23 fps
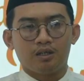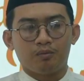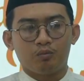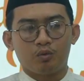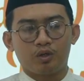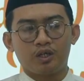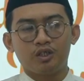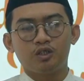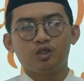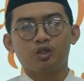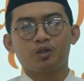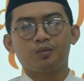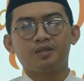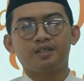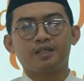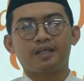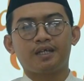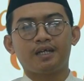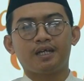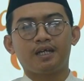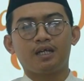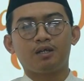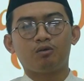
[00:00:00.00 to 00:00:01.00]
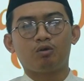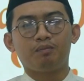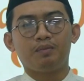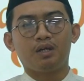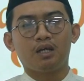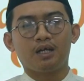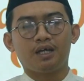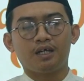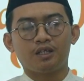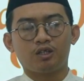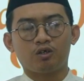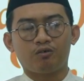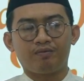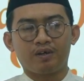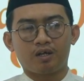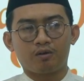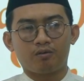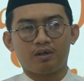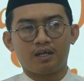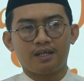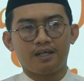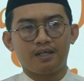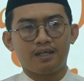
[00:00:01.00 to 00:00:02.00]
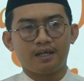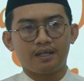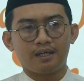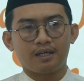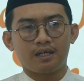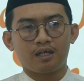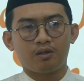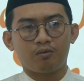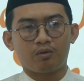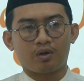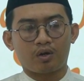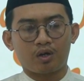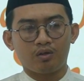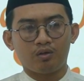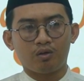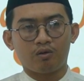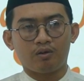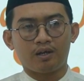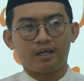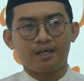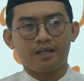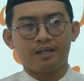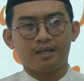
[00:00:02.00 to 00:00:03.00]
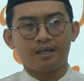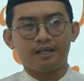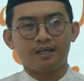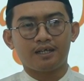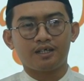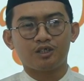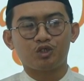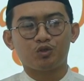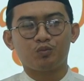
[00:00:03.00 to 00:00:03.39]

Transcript: Mungkin cukup sekian wabillahi taufik wal hidayah waridho wal inayah.